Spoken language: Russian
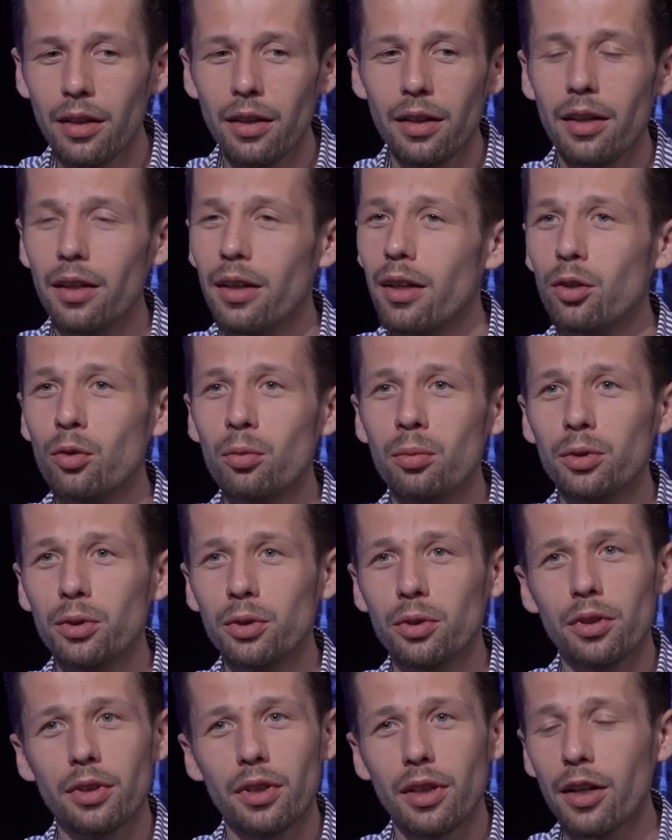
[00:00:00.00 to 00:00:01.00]
и я думаю,
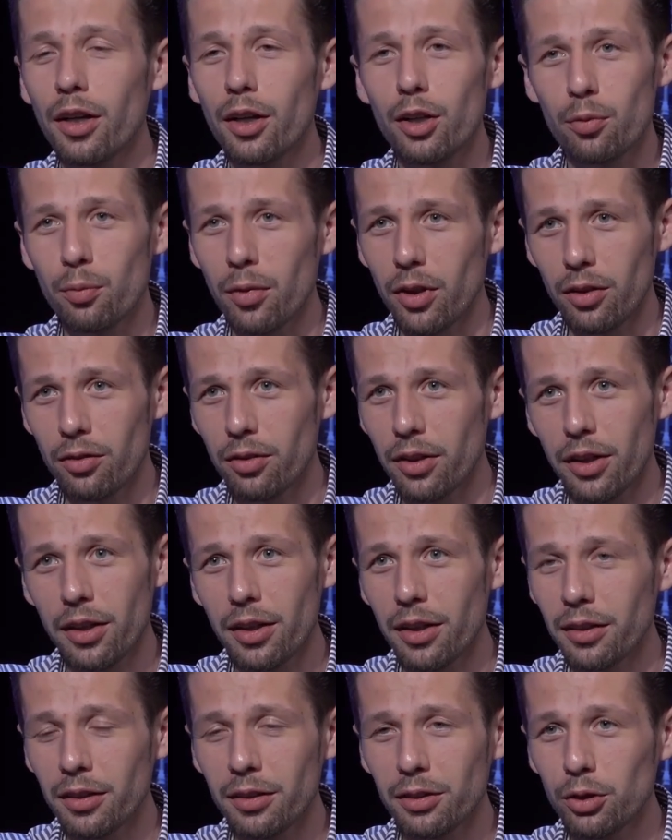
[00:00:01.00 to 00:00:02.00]
что это крайне
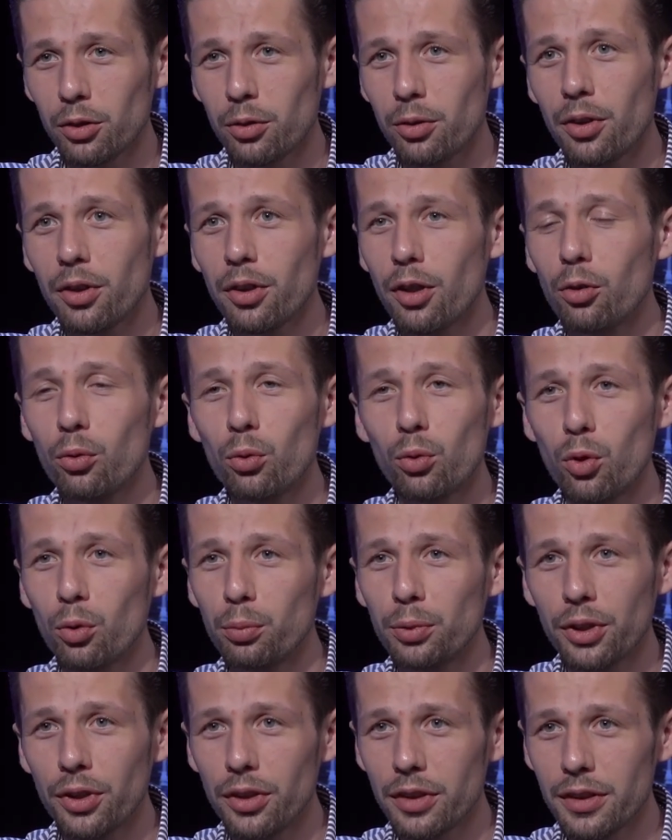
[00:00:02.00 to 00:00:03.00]
маловероятно, что они найдут
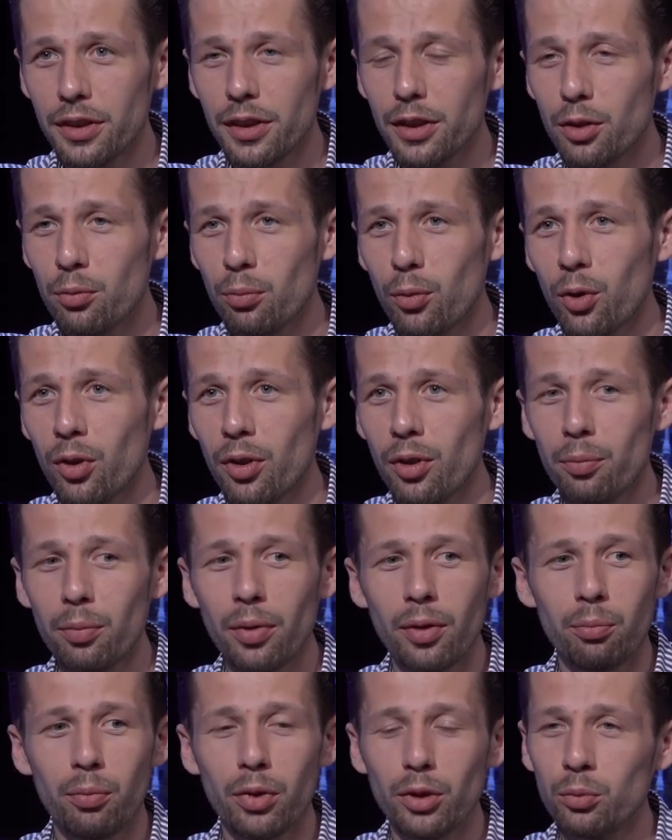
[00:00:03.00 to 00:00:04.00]
общий язык, тем более
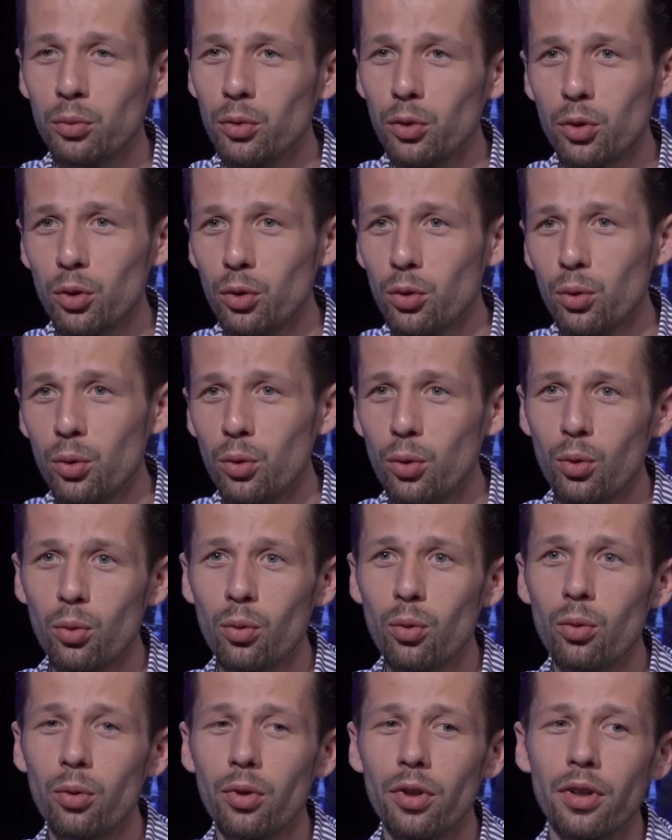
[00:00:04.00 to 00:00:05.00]
пожмут друг другу
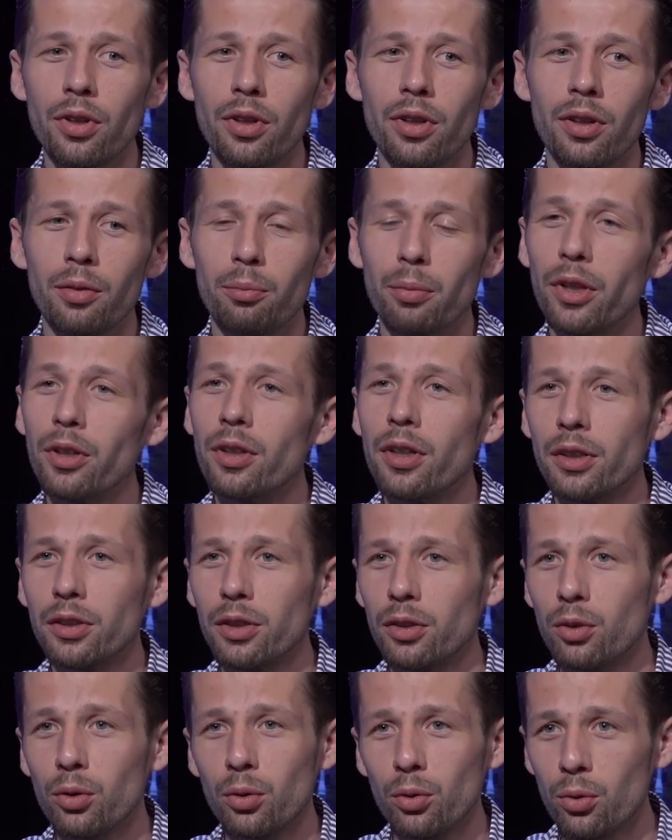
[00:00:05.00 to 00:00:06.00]
руку и
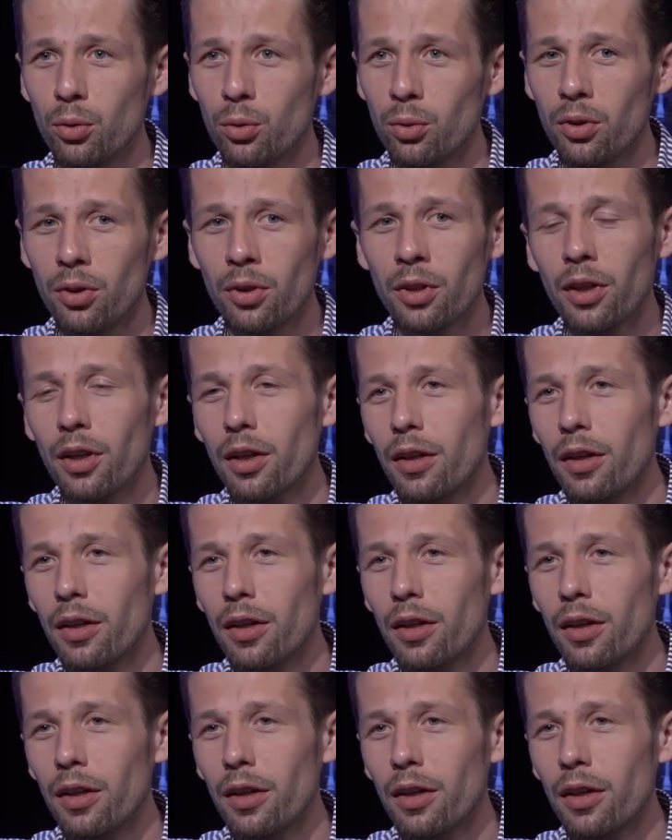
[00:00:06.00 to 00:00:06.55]
поддержат друг друга